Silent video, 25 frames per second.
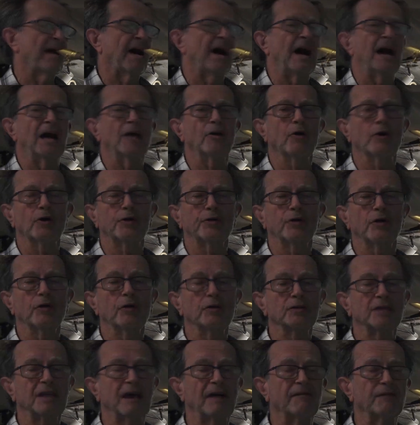alors que
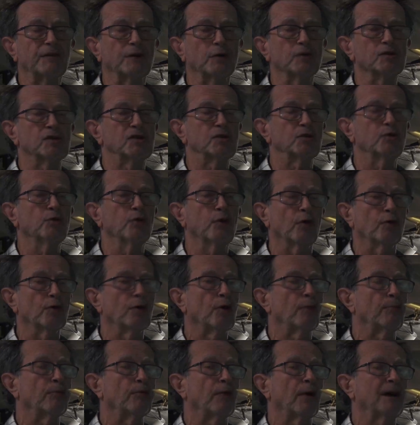l'octave d'en dessous, on
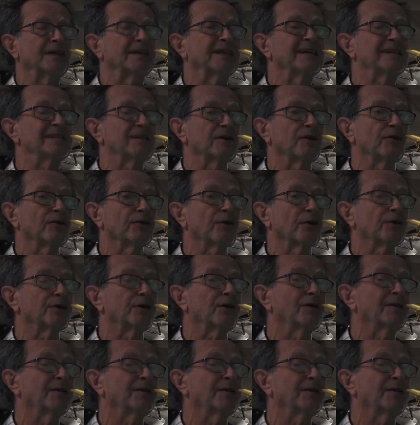ne pourra descendre que